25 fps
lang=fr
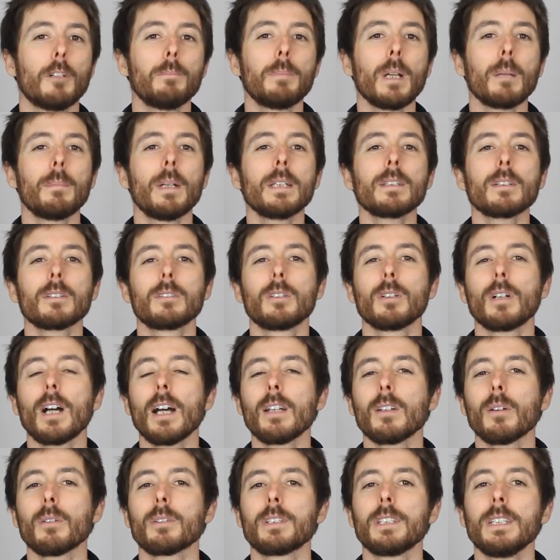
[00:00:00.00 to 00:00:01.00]
vont permettre de
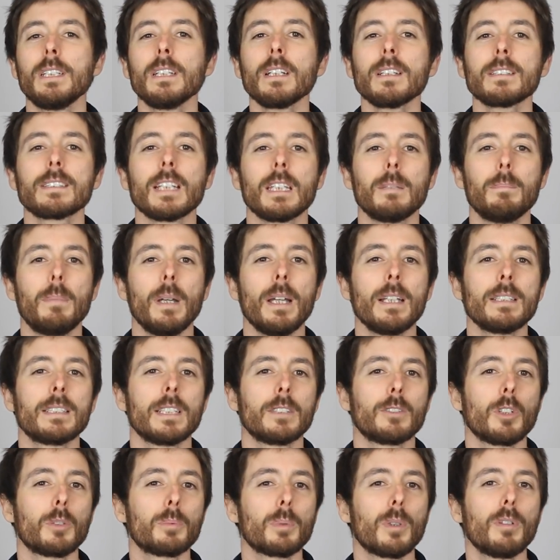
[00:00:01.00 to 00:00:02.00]
ralentir cette baisse
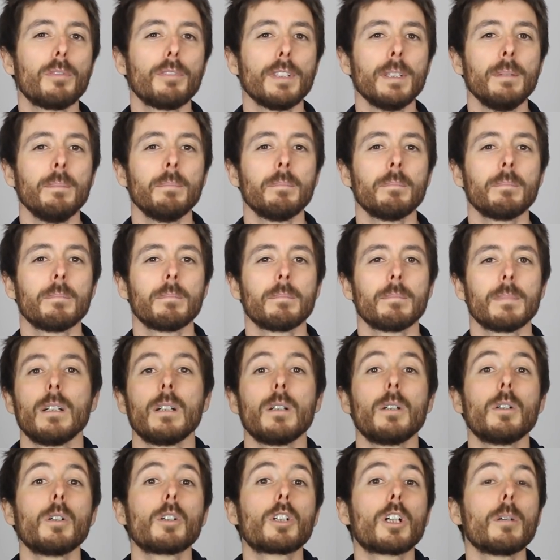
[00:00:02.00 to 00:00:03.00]
des taux de profit.
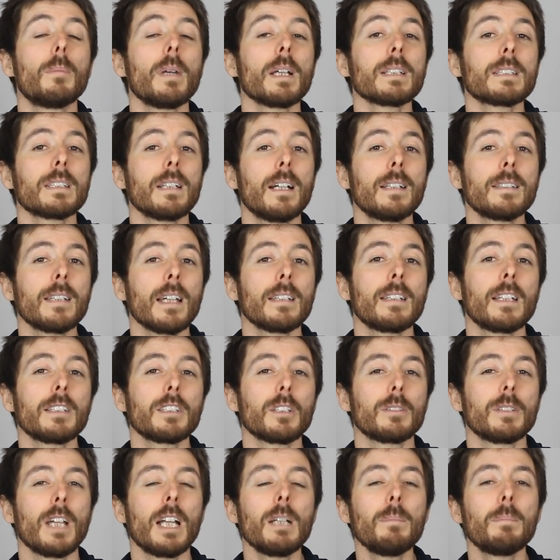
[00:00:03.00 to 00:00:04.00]
Le commerce
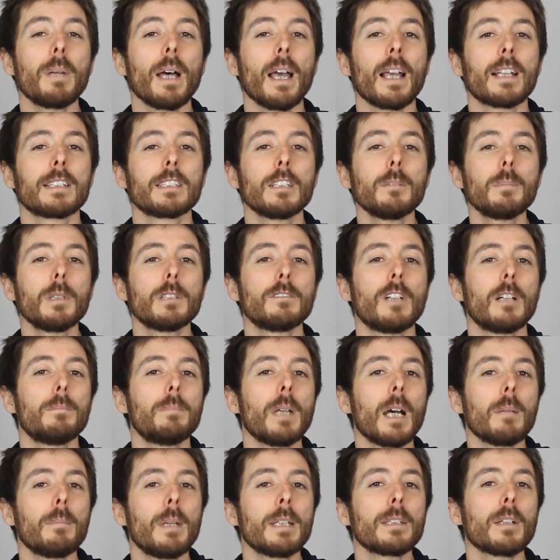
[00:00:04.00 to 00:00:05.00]
international, par exemple, va
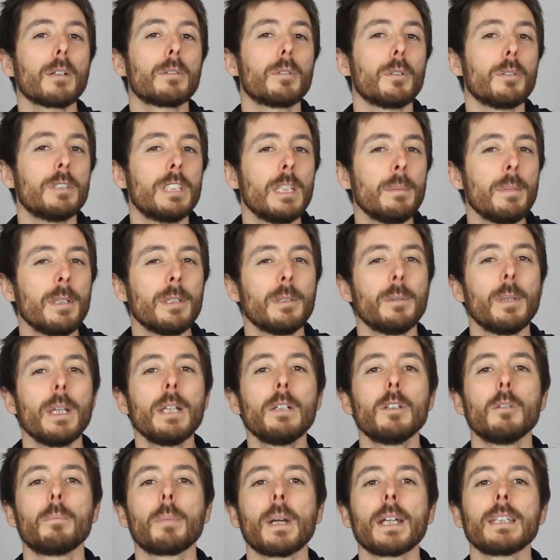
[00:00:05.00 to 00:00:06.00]
permettre de
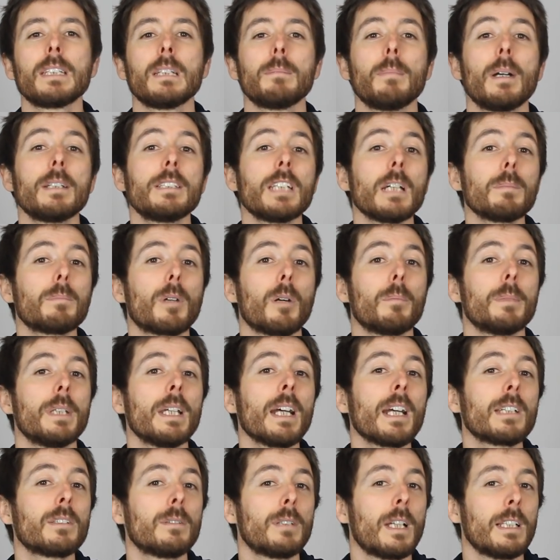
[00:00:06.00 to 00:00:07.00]
diminuer le prix des matières
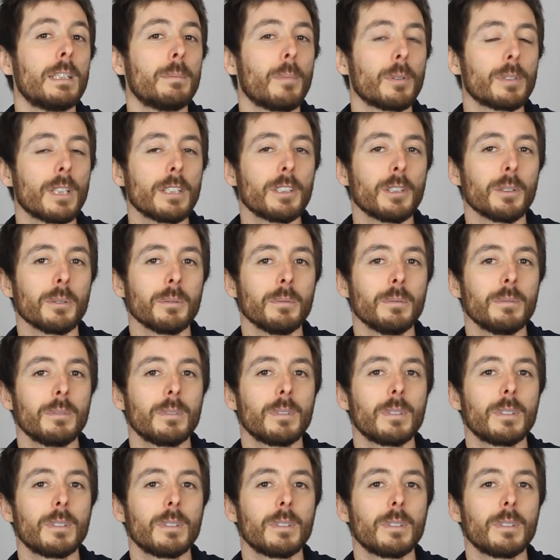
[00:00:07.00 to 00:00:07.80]
premières et de l'alimentation.